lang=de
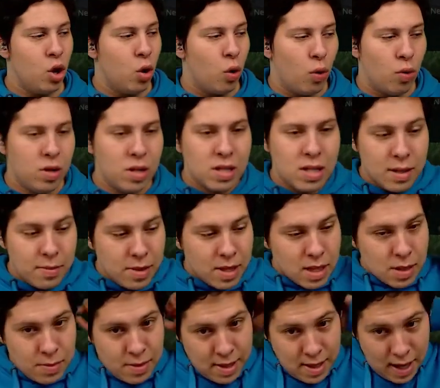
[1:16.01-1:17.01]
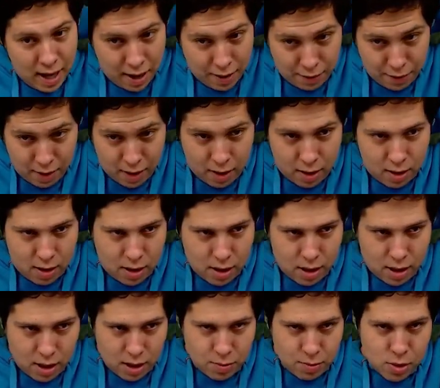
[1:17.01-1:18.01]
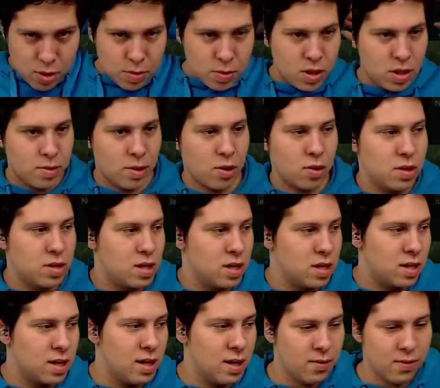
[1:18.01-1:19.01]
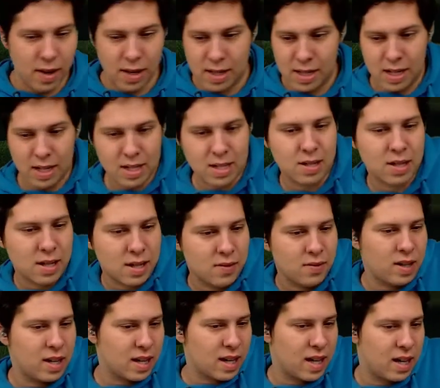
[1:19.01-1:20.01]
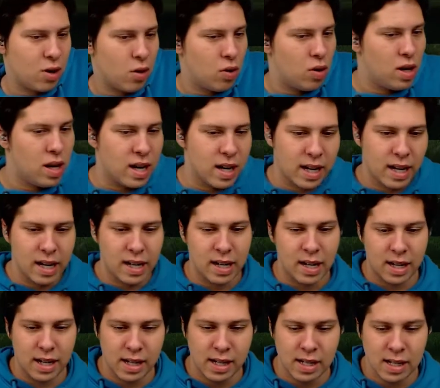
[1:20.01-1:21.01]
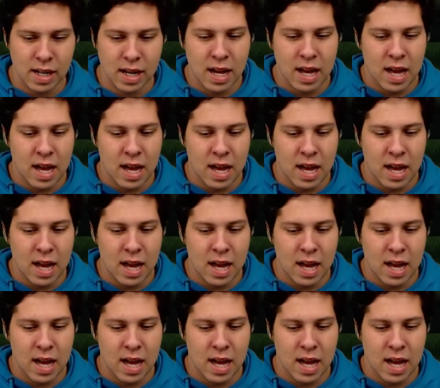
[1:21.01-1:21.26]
Und das nehme ich jetzt mir hier einfach. Äh, ich muss mich zwar konzentrieren, weil es jetzt wieder gegen Online-Gegner geht,